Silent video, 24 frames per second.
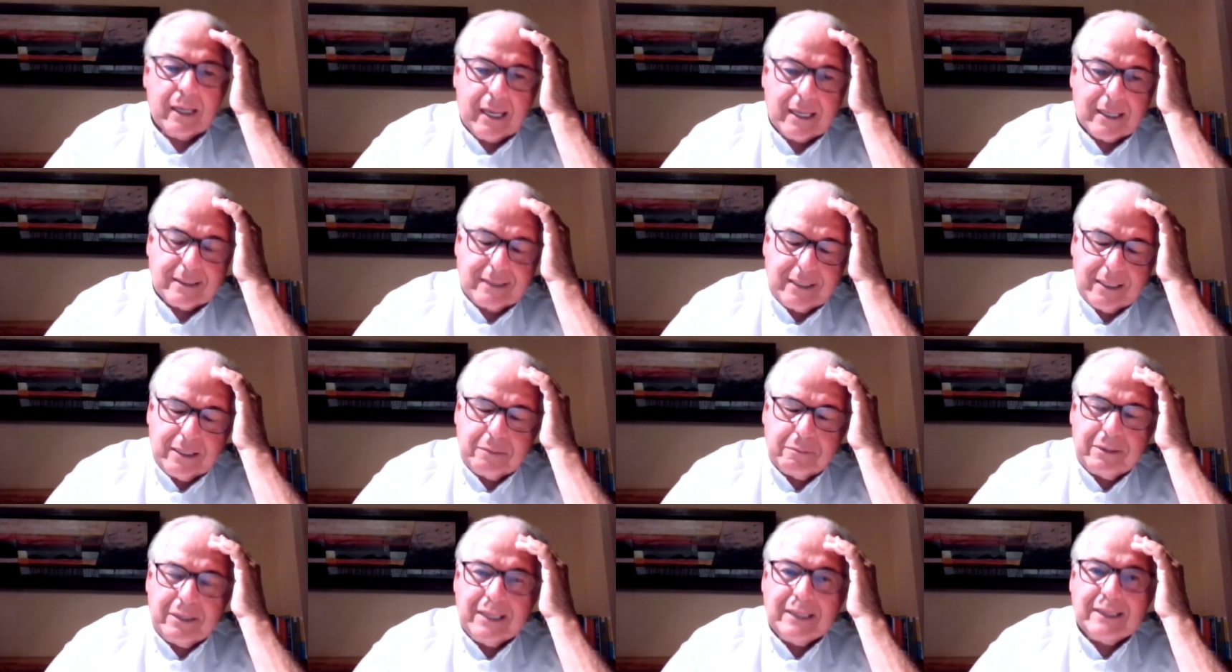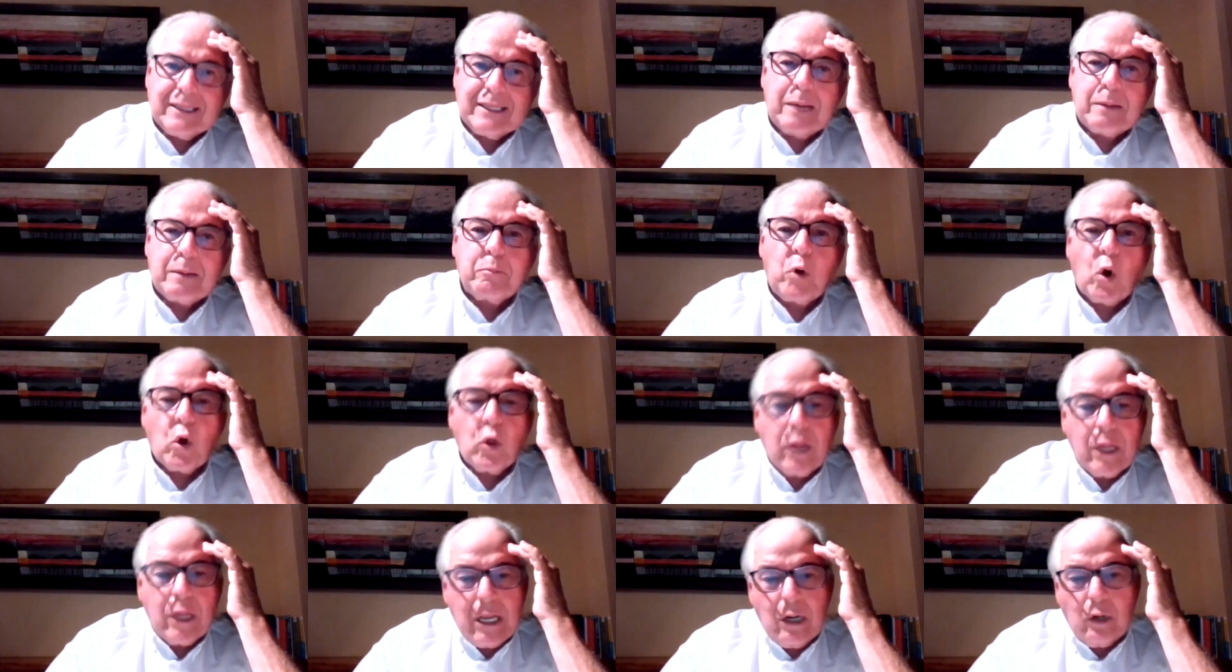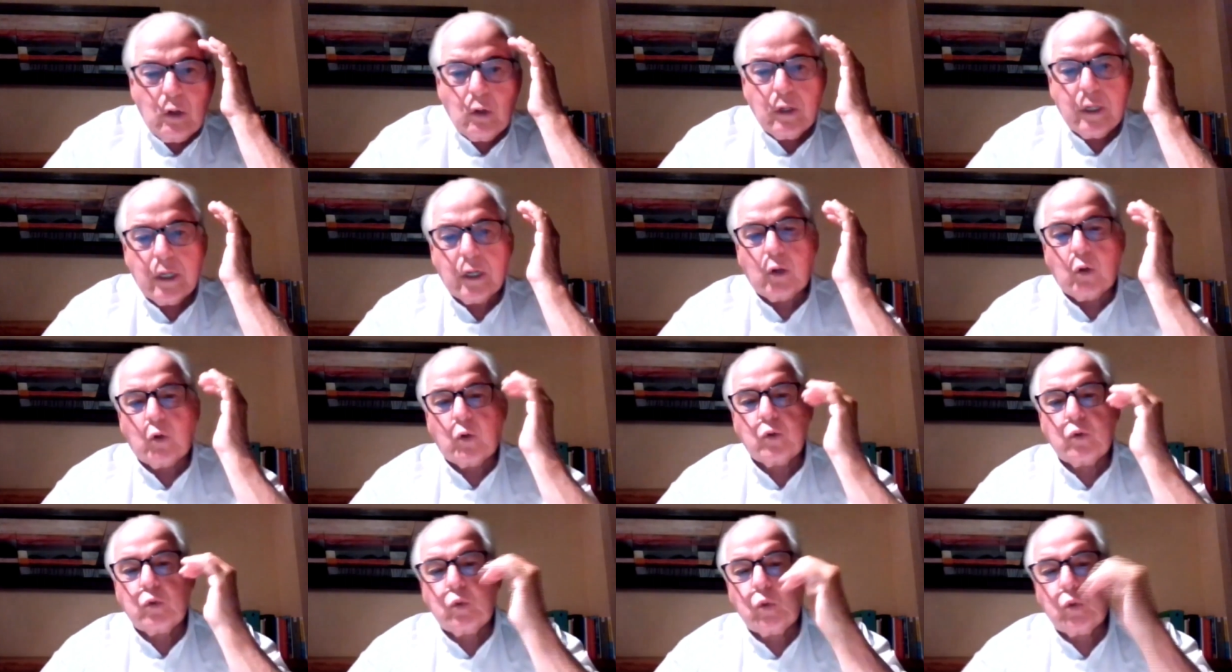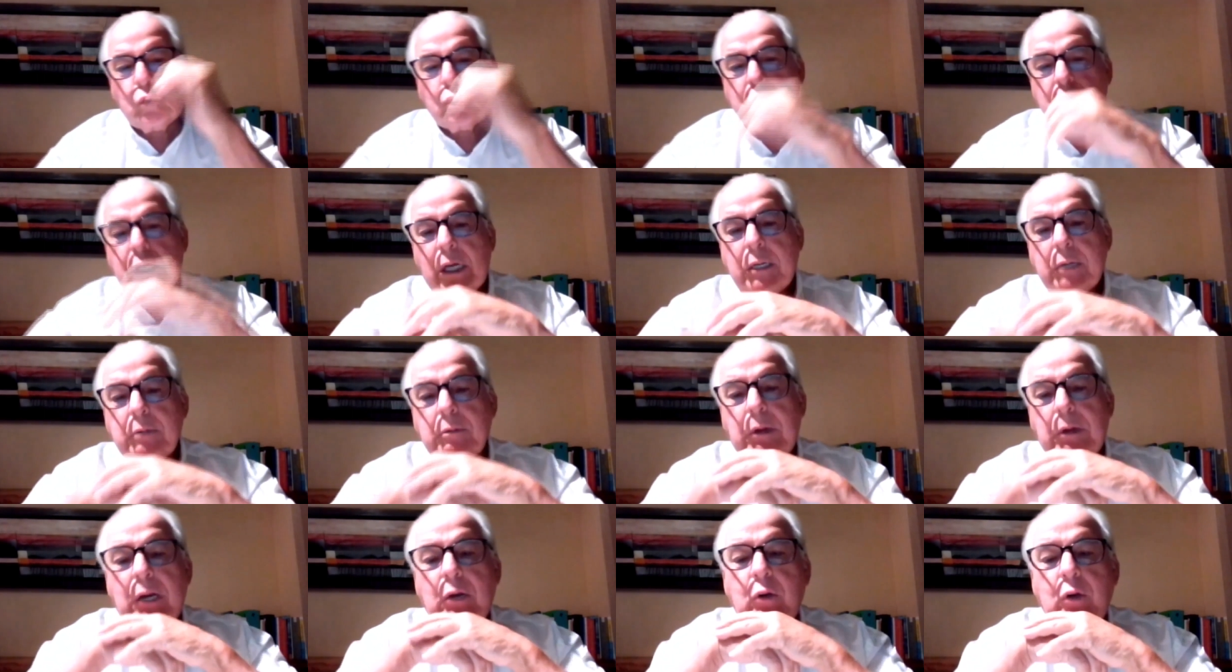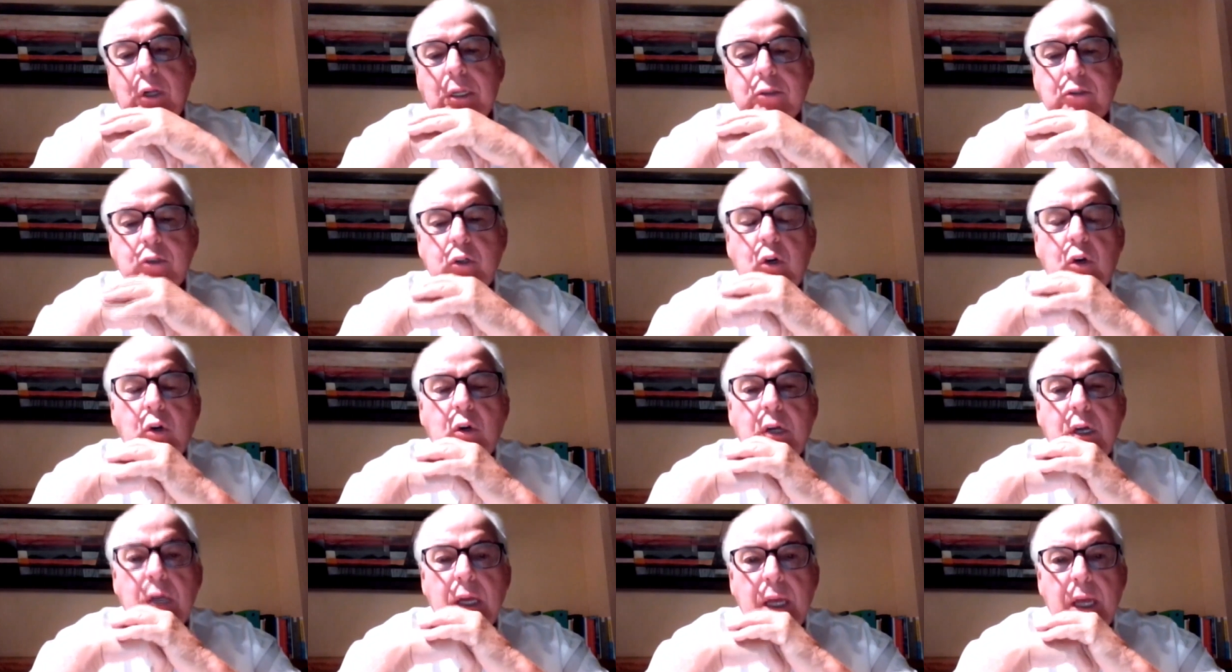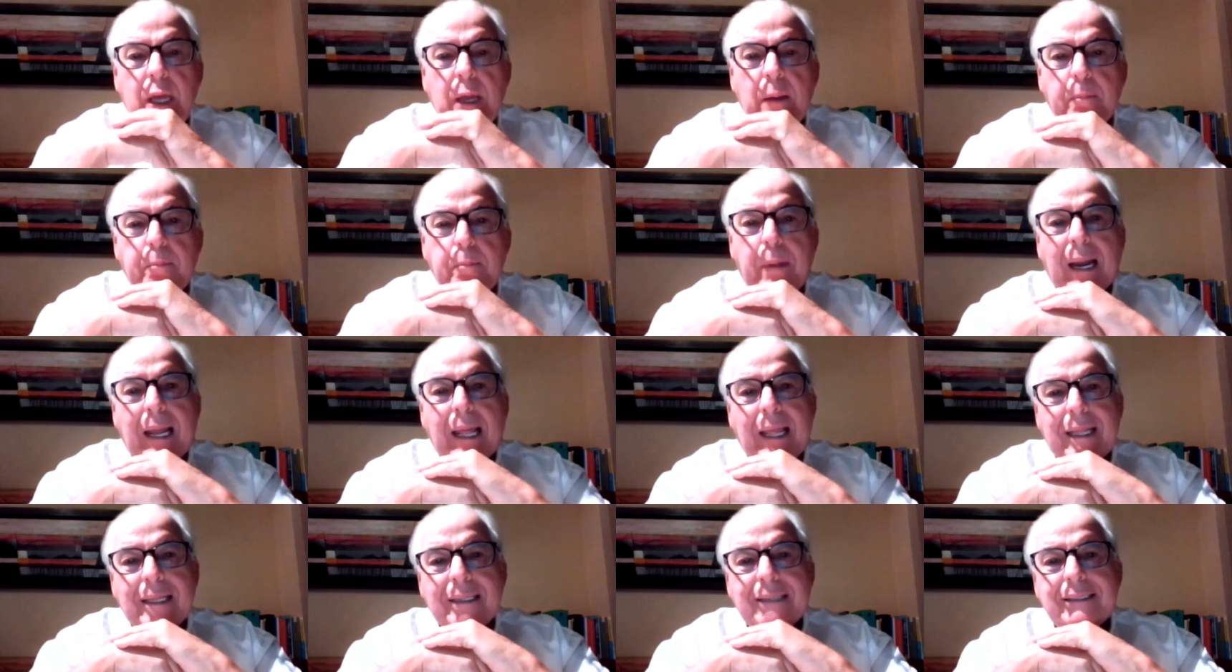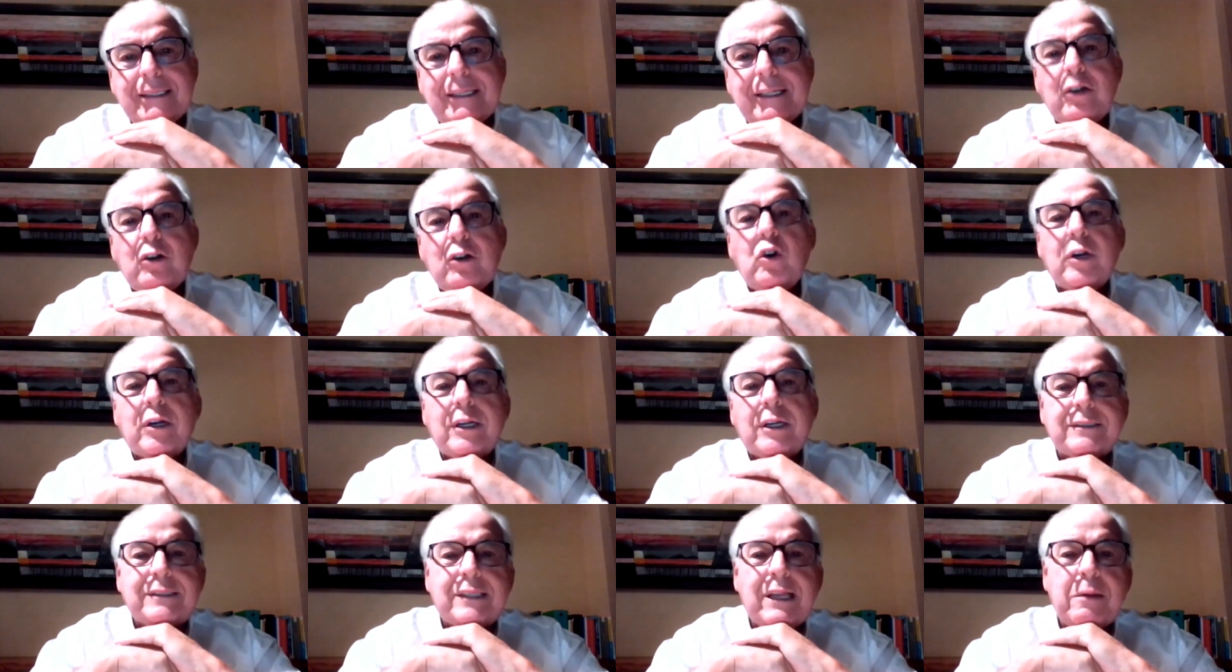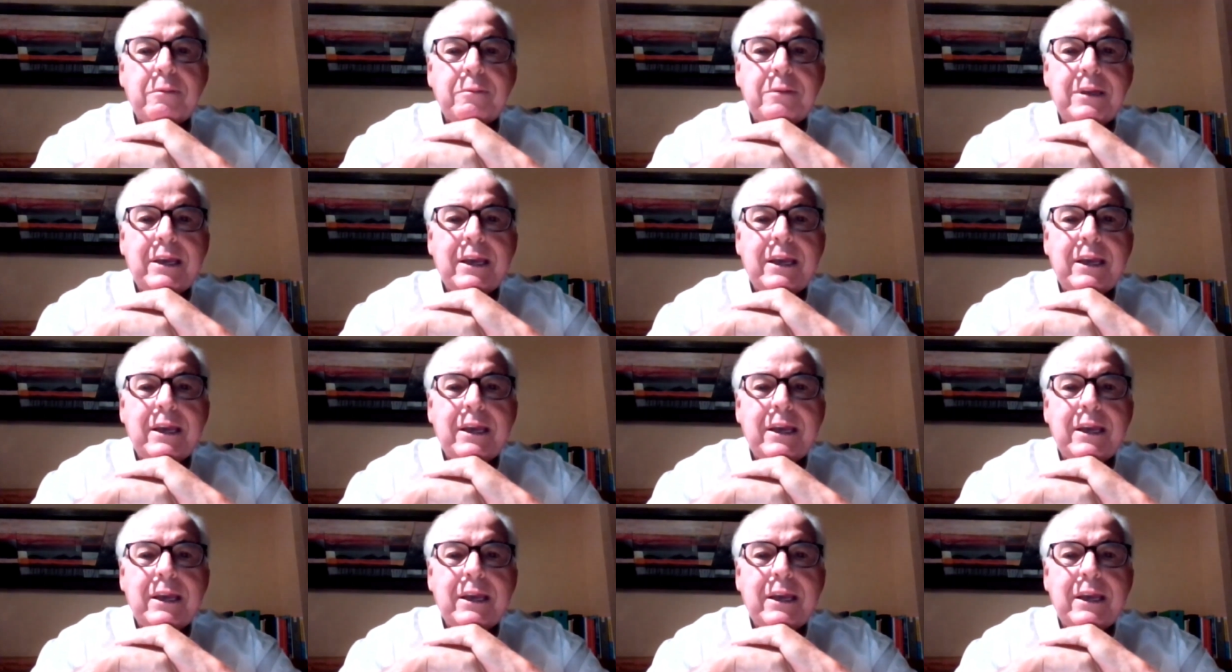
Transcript: que sirven de modelo de conducta y valoración para decir lo que está